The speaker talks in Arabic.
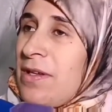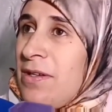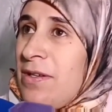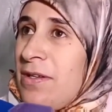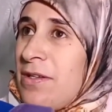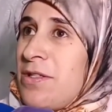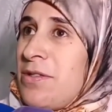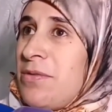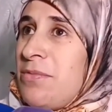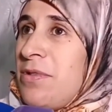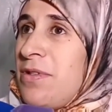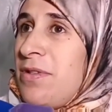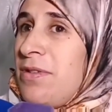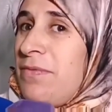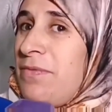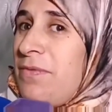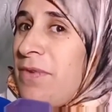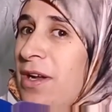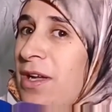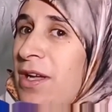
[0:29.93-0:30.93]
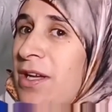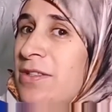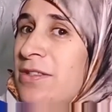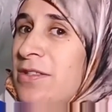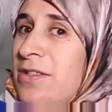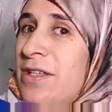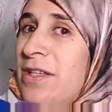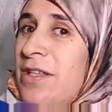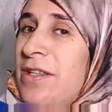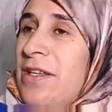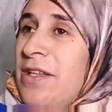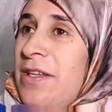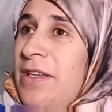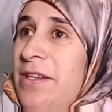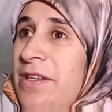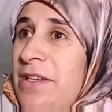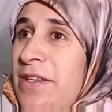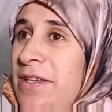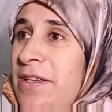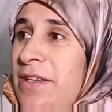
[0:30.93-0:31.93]
كنحس بفرحة جديدة
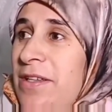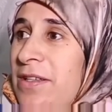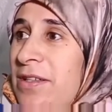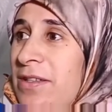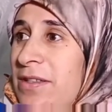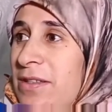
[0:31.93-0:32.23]
يعني